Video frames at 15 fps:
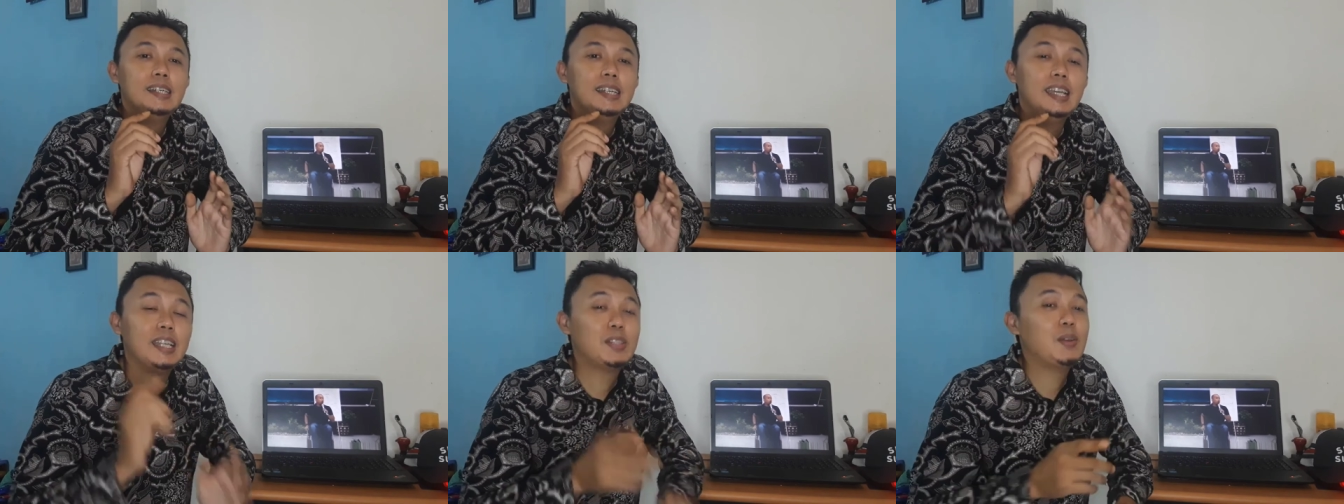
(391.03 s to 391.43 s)

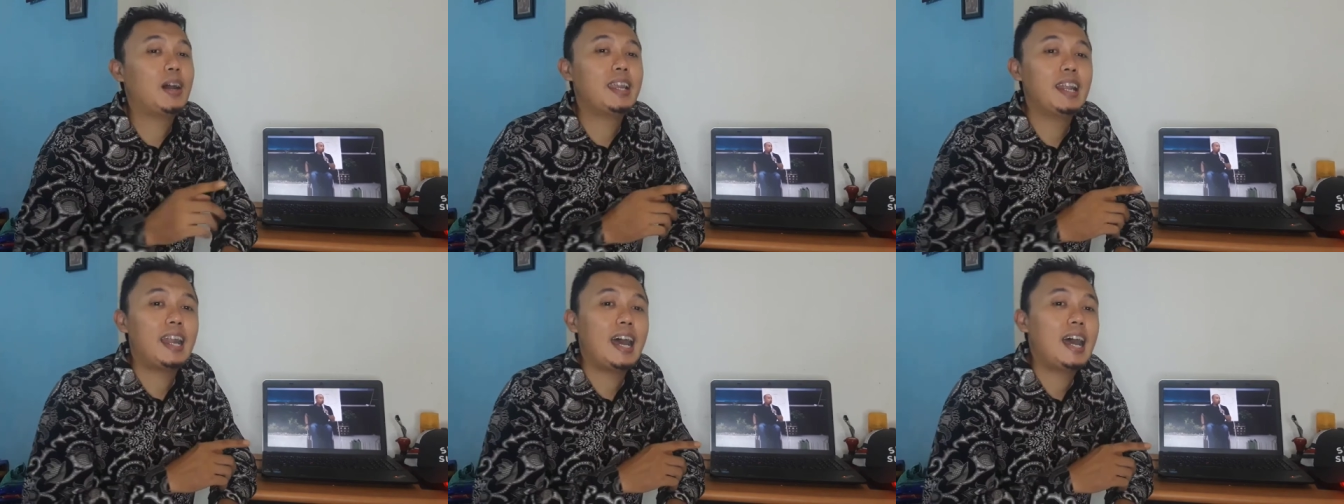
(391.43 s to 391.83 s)
Itu
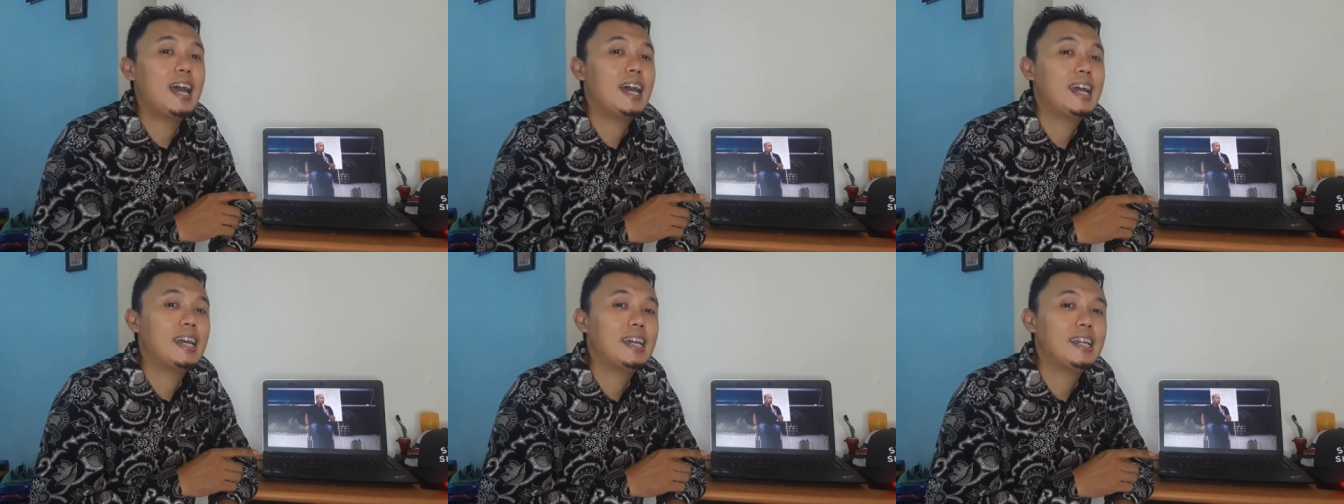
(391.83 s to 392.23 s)
adalah
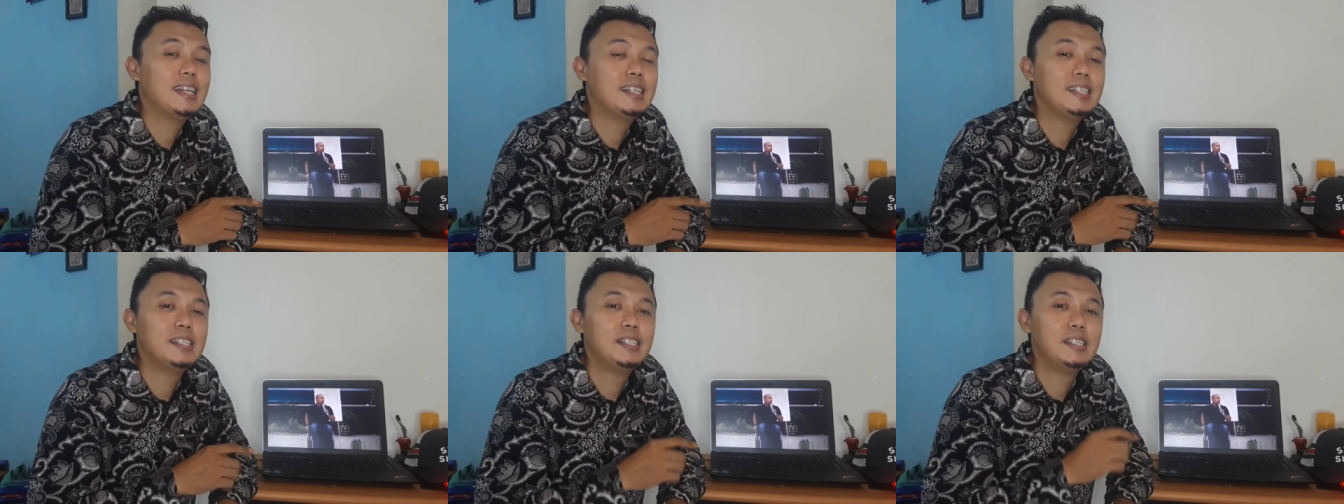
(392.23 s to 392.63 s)

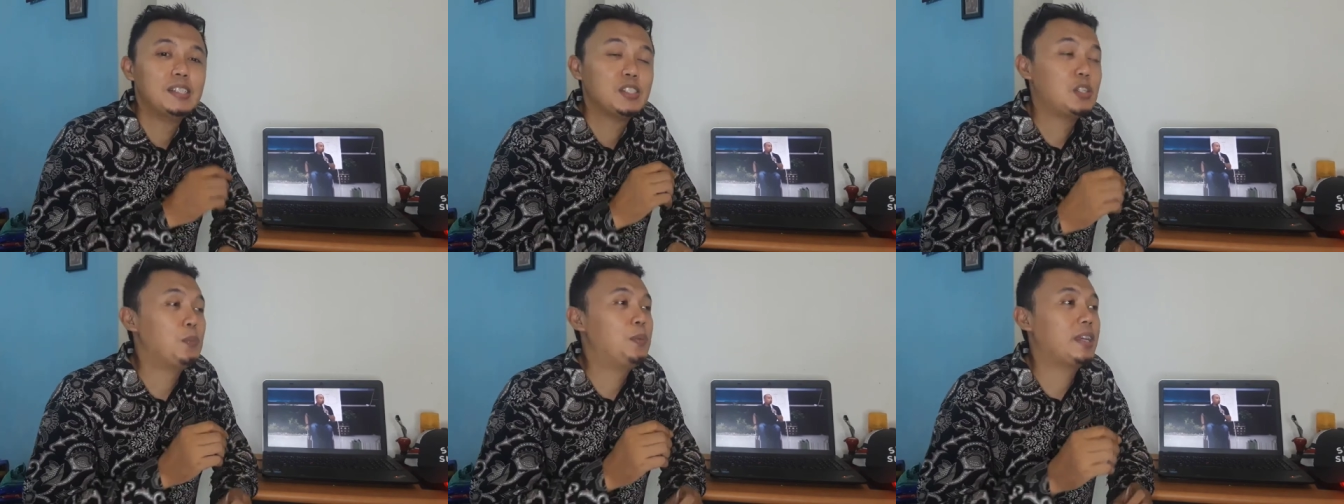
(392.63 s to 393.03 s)

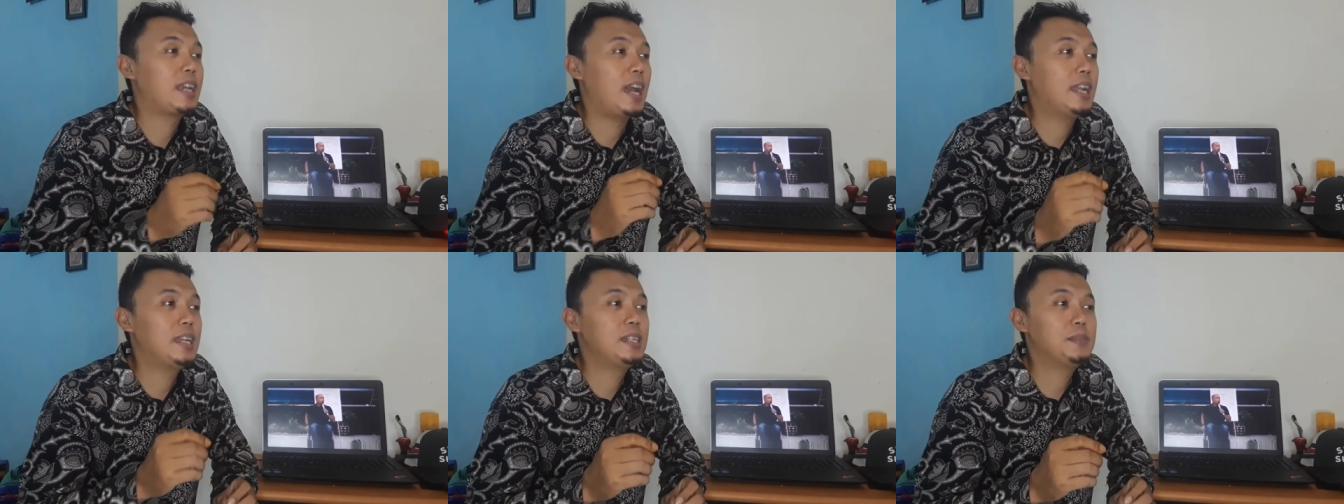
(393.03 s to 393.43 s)

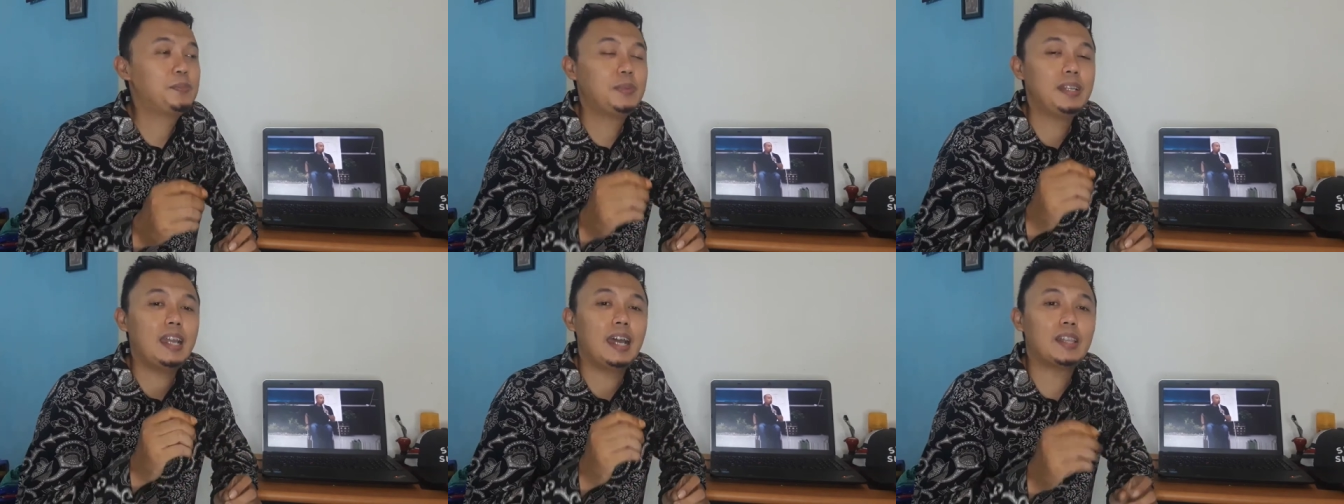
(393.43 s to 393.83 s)
cuplikan
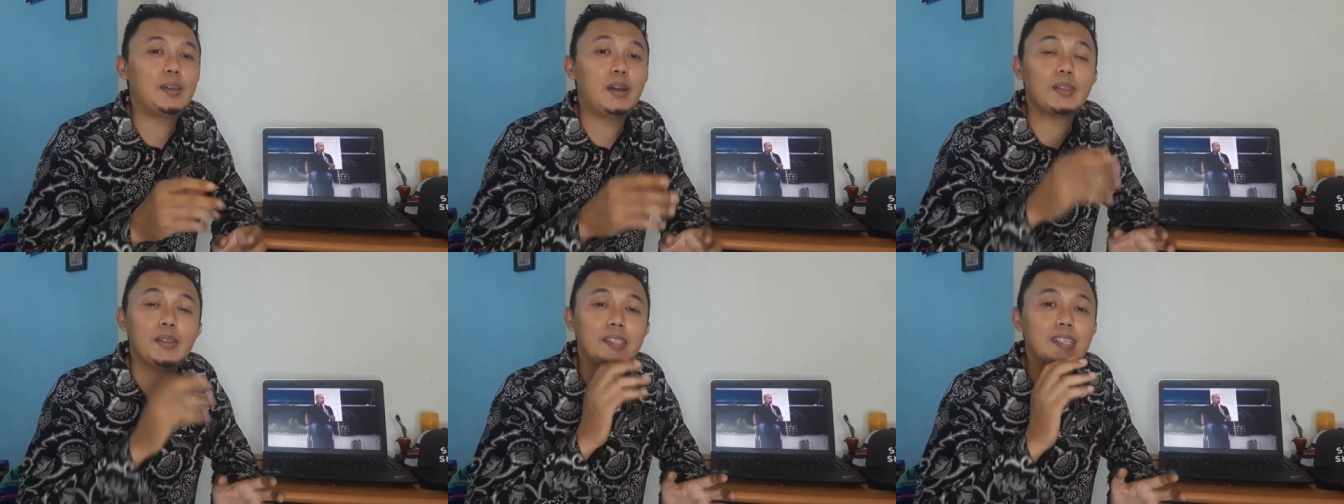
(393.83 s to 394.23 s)
pidato
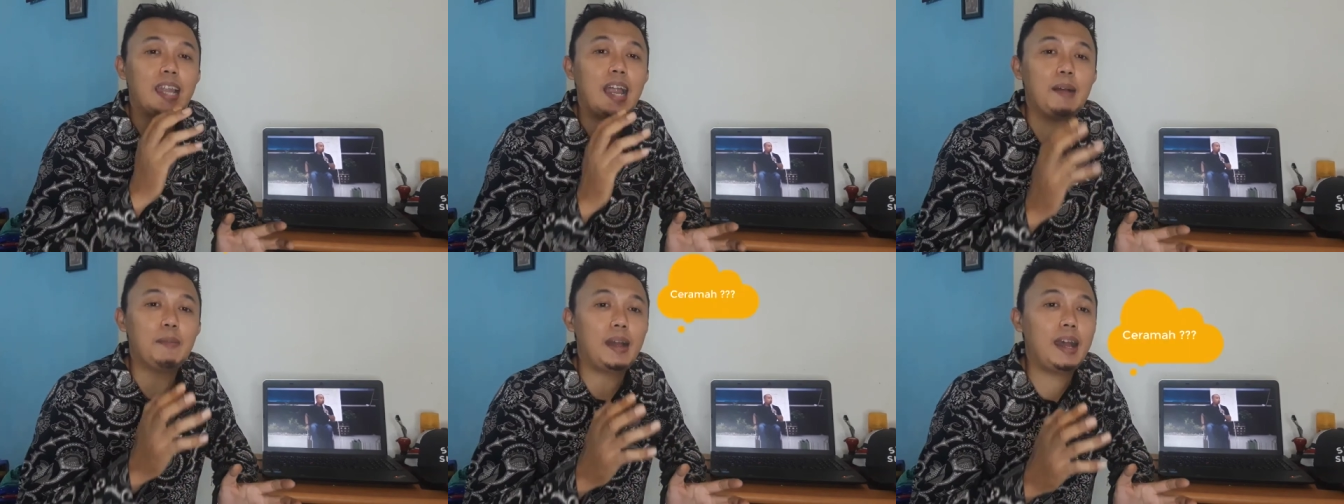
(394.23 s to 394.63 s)
atau
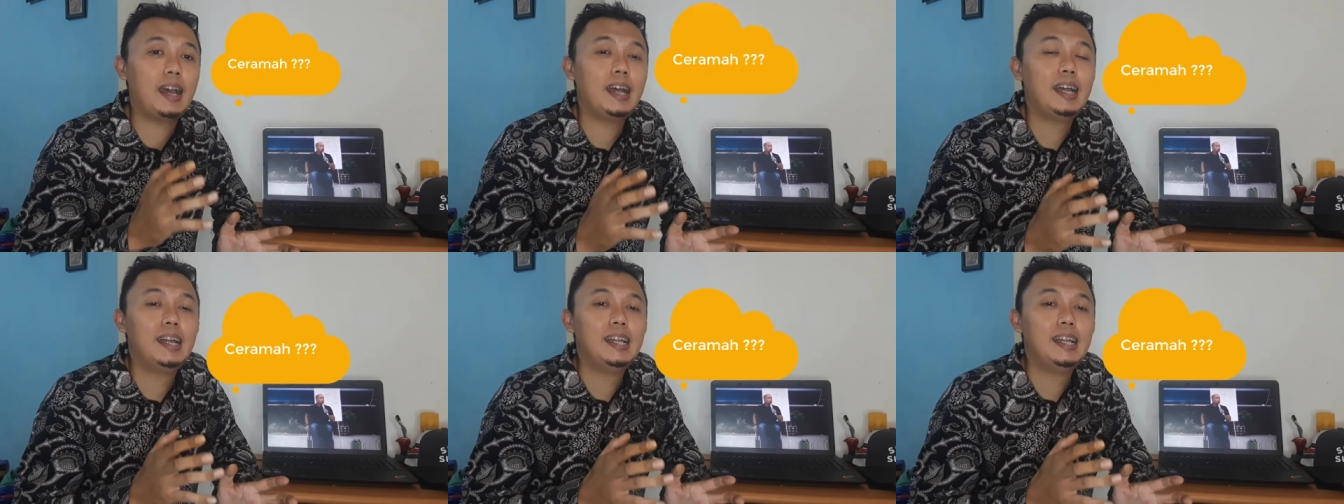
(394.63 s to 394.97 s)
ceramah